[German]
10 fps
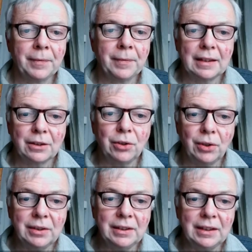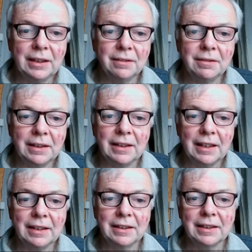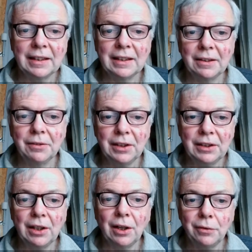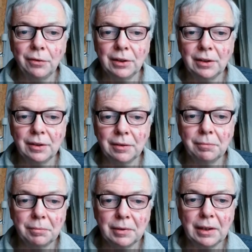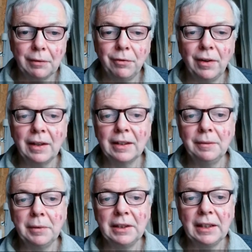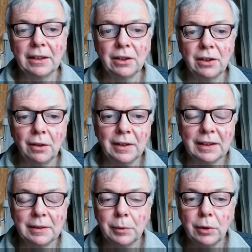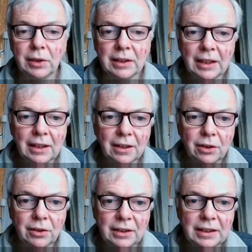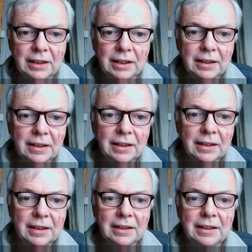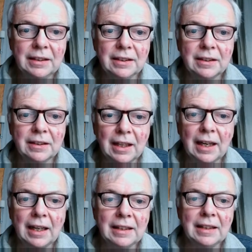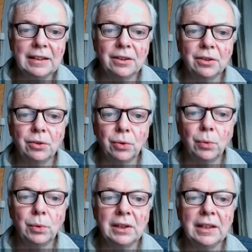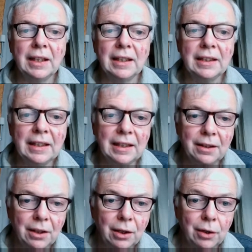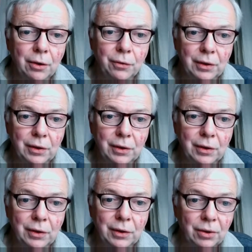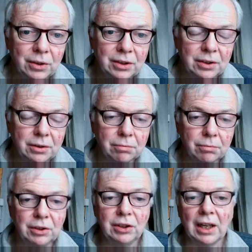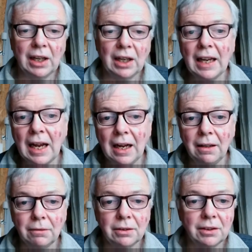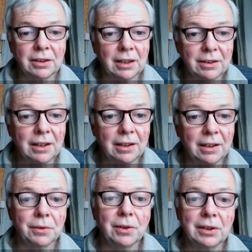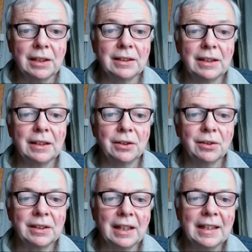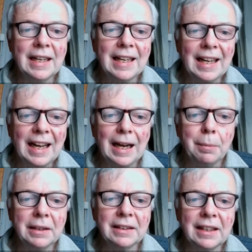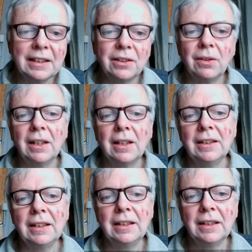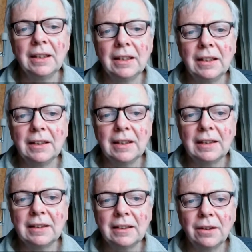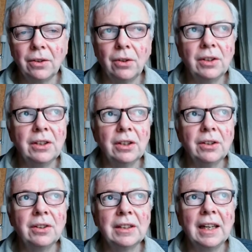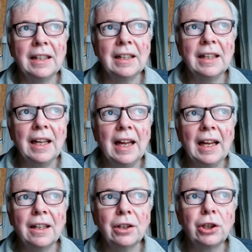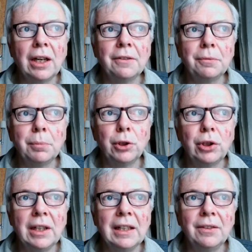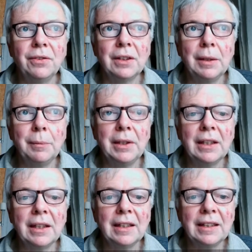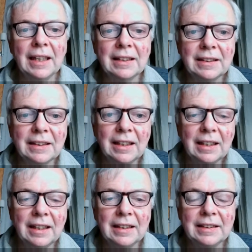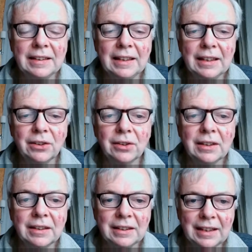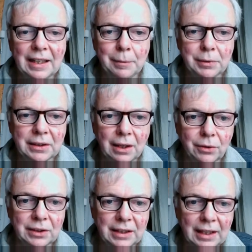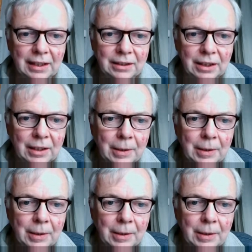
Er sagt, könnt ihr den Kelch trinken, die Taufe äh, empfangen, mit der ich getauft werde. Das bedeutet, könnt ihr in dieses Leiden, in diesen Tod hineingehen für die Sache Gottes? Und sie sagen ja. Und er sagt, ja, das wird doch tatsächlich so sein. Aber das heißt noch lange nicht, dass euch irgendeine Herrschaft bestellt wird, nämlich das liegt Jesus selbst aus der Hand.